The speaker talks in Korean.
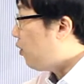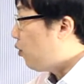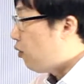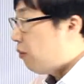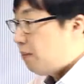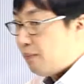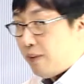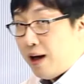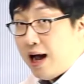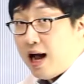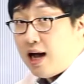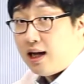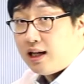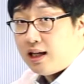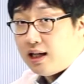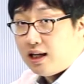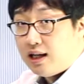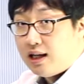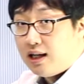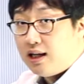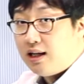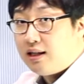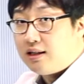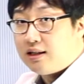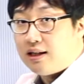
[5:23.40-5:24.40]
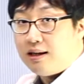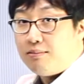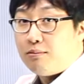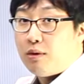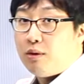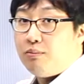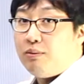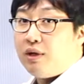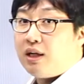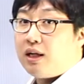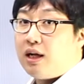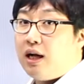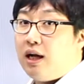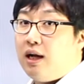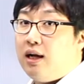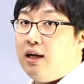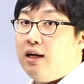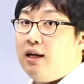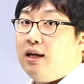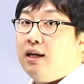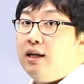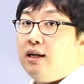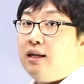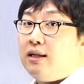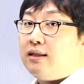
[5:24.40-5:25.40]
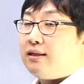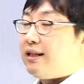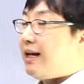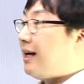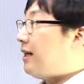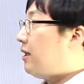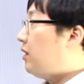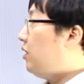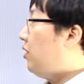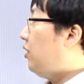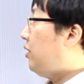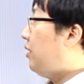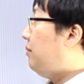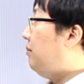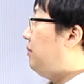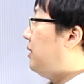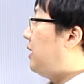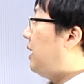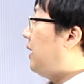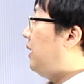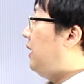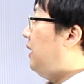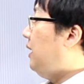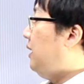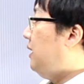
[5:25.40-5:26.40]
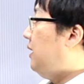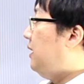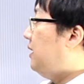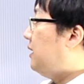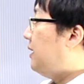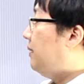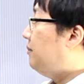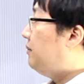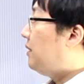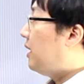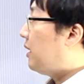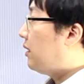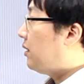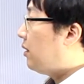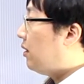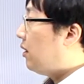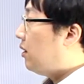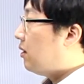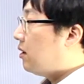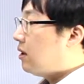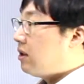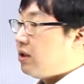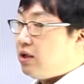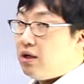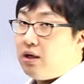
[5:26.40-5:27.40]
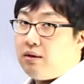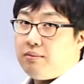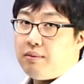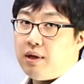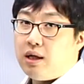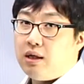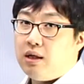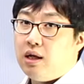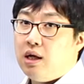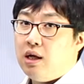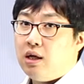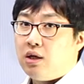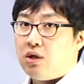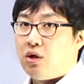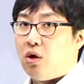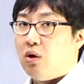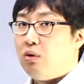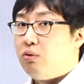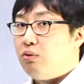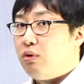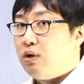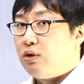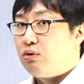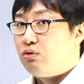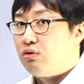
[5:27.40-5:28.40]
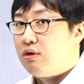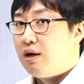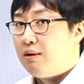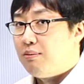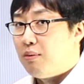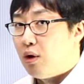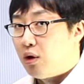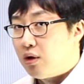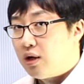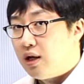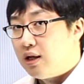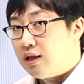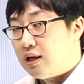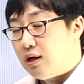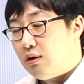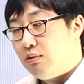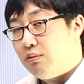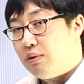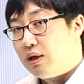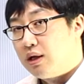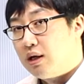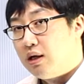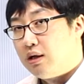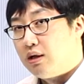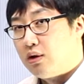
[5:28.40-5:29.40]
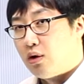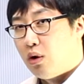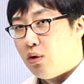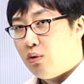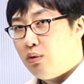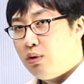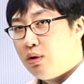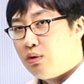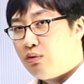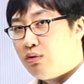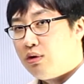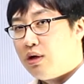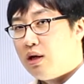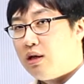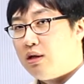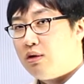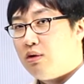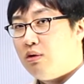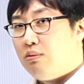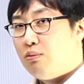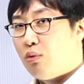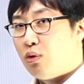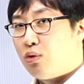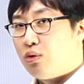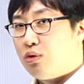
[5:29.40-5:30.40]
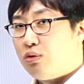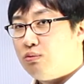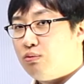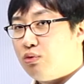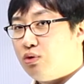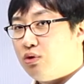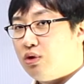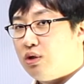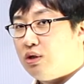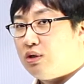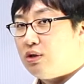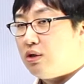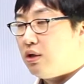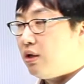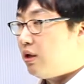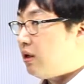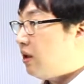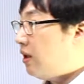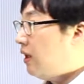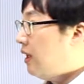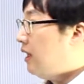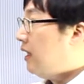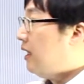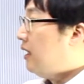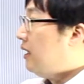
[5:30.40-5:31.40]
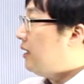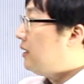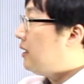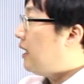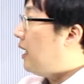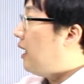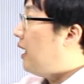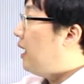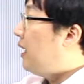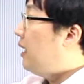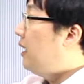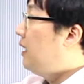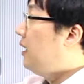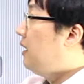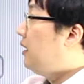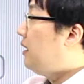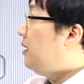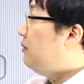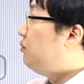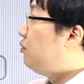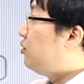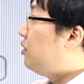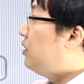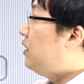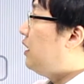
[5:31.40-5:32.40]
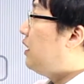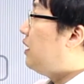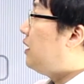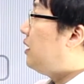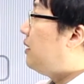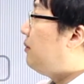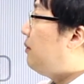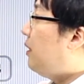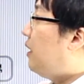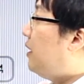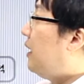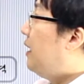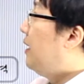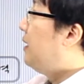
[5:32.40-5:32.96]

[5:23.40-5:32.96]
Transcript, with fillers: 곱하기, 그 다음 뭡니까? 사격입니다. 1, 2, 3 사격. 그러면 경우의 수가 몇 개 나옵니까? 이 경우의 수라는 거 모르는 분들이 있어요. 자, 이게 무슨 얘기냐면